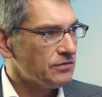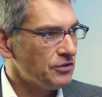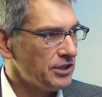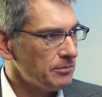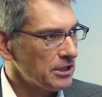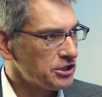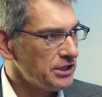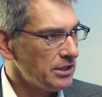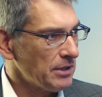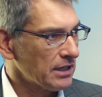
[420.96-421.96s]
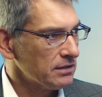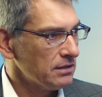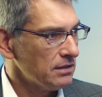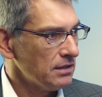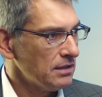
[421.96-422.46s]
ich von der Maschine machen.
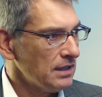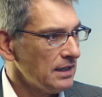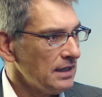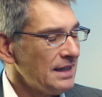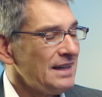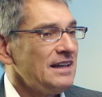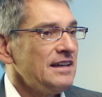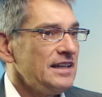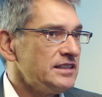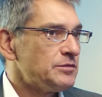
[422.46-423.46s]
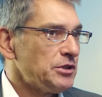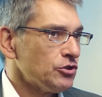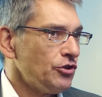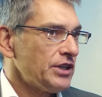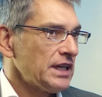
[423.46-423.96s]

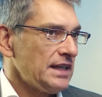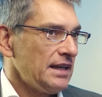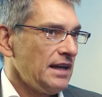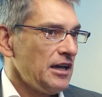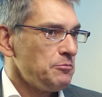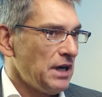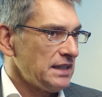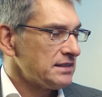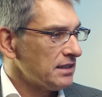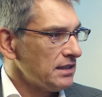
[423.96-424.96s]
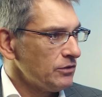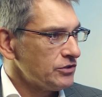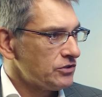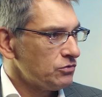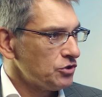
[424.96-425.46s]
Insbesondere dann ein
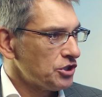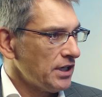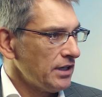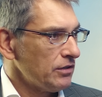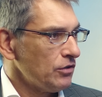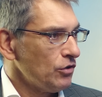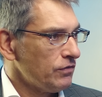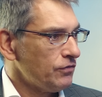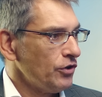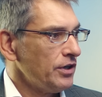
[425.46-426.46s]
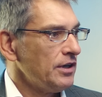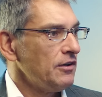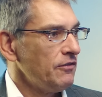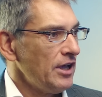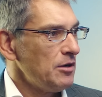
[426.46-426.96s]
passgenaues Zuschneiden von
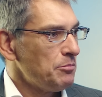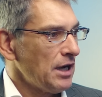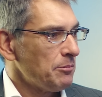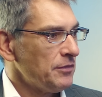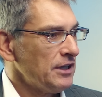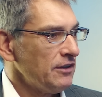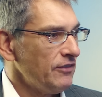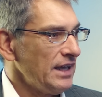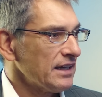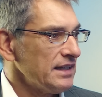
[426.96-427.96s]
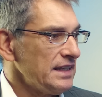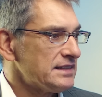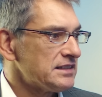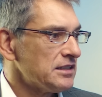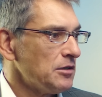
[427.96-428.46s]
Wellpappen wäre
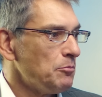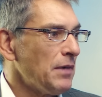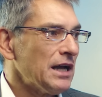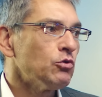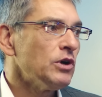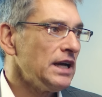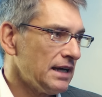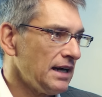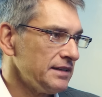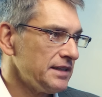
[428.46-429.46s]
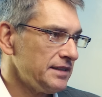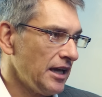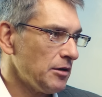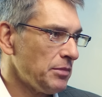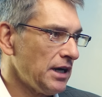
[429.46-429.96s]
jetzt manuell gar nicht
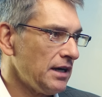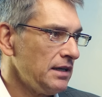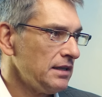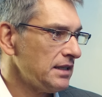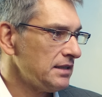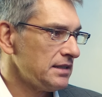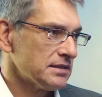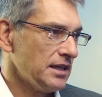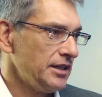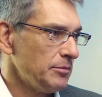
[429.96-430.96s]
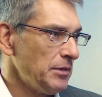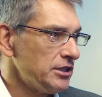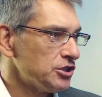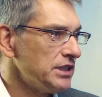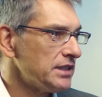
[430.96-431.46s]
denkbar, denn das kann der
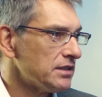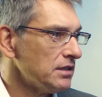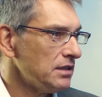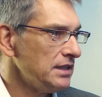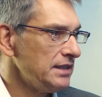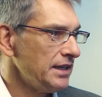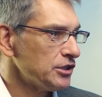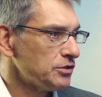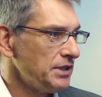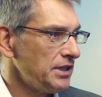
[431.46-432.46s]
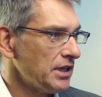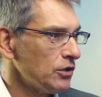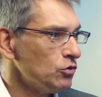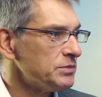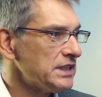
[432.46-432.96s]
Mensch nicht in der
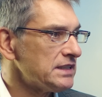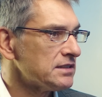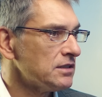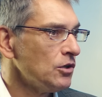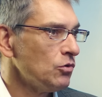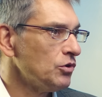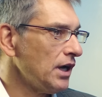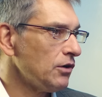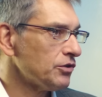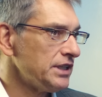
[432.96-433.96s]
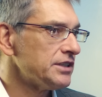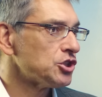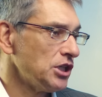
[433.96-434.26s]
Geschwindigkeit umsetzen und auch nicht